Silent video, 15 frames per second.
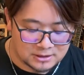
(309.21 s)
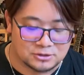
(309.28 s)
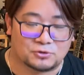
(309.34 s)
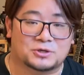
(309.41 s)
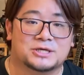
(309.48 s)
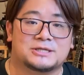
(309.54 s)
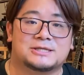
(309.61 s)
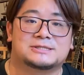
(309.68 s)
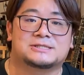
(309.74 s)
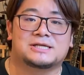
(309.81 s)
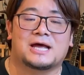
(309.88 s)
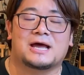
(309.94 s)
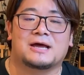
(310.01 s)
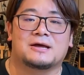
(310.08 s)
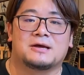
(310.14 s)
時にです
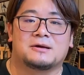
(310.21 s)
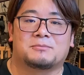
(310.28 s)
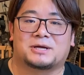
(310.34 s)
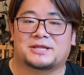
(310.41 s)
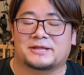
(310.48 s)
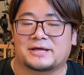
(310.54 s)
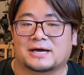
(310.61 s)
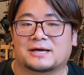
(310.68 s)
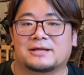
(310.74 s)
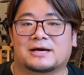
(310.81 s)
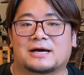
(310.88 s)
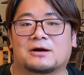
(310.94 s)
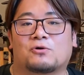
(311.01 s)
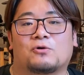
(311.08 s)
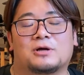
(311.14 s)
ねまだなかな
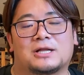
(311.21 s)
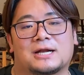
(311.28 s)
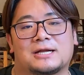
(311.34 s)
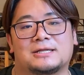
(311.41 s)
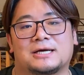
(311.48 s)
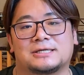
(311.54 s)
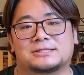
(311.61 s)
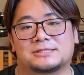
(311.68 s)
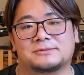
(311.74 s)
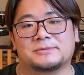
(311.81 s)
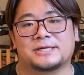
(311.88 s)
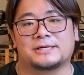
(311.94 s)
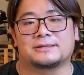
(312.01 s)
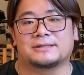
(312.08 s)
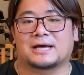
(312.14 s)
か越えられない
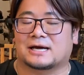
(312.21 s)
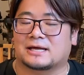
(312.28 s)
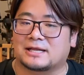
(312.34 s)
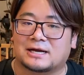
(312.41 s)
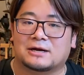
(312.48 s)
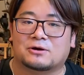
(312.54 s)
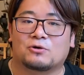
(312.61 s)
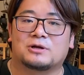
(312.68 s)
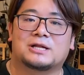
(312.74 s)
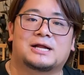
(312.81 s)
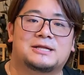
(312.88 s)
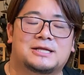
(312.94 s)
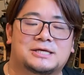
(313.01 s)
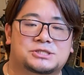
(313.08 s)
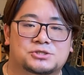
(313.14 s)
罪なかなか越え
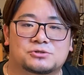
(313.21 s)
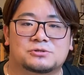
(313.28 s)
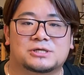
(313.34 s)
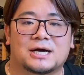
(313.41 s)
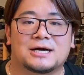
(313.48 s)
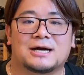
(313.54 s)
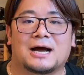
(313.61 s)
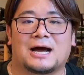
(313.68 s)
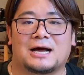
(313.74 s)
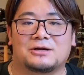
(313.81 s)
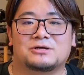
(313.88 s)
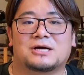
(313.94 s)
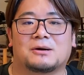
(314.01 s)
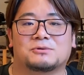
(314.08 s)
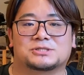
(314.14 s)
られない習慣があ
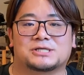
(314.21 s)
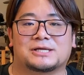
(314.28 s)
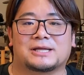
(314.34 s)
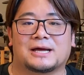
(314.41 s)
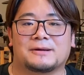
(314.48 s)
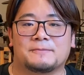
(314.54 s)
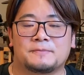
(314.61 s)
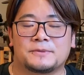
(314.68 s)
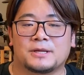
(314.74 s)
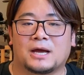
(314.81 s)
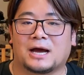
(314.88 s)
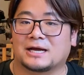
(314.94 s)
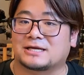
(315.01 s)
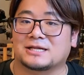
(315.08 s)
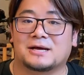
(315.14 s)
るかもしれな
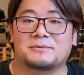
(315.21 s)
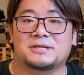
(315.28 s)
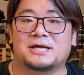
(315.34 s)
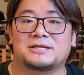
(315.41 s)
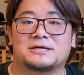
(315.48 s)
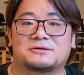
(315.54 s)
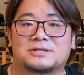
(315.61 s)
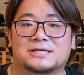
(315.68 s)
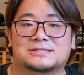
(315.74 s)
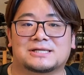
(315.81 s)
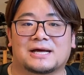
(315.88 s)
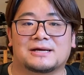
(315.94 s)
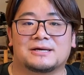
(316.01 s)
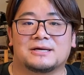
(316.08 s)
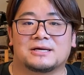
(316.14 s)
い諦めないでくだ
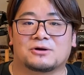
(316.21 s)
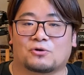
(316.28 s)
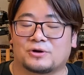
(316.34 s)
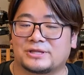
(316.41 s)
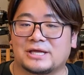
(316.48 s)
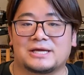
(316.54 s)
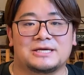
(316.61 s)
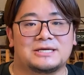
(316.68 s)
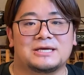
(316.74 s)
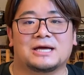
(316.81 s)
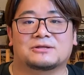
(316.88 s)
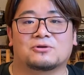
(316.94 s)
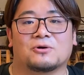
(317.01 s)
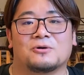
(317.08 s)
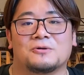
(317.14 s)
さいこれでいい
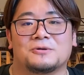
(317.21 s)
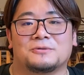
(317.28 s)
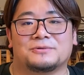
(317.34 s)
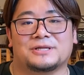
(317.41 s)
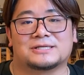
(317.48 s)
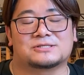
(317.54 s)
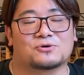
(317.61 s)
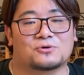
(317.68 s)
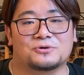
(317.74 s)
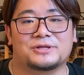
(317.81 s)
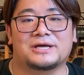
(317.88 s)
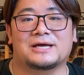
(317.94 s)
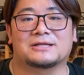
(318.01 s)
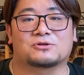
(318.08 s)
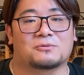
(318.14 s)
やとねそこ
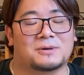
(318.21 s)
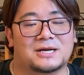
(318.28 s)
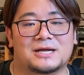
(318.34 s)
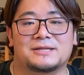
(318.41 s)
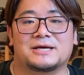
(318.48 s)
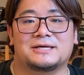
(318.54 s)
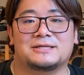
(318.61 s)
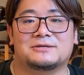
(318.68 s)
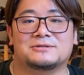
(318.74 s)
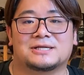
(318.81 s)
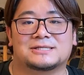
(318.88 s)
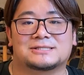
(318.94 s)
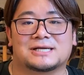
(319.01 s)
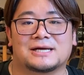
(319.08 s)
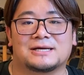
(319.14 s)
で止まらないでく
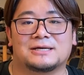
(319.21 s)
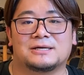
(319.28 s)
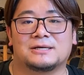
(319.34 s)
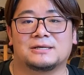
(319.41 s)
ださい